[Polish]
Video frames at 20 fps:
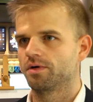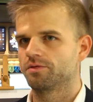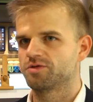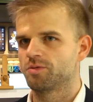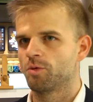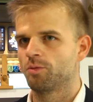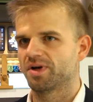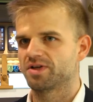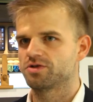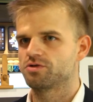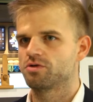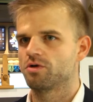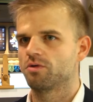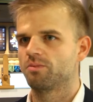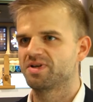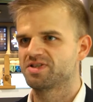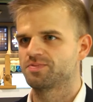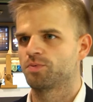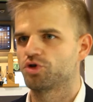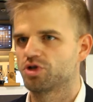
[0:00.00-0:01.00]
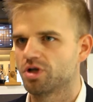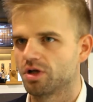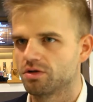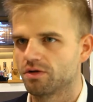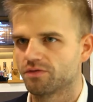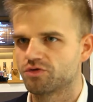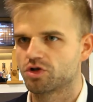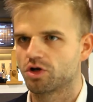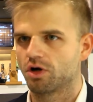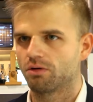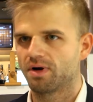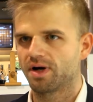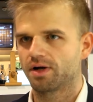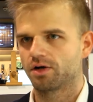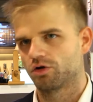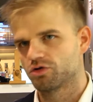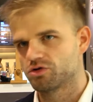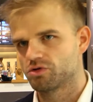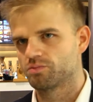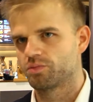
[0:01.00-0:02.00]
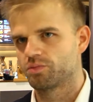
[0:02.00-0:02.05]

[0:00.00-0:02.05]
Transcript: e, współpracują bezpośrednio w szkołach, chodzą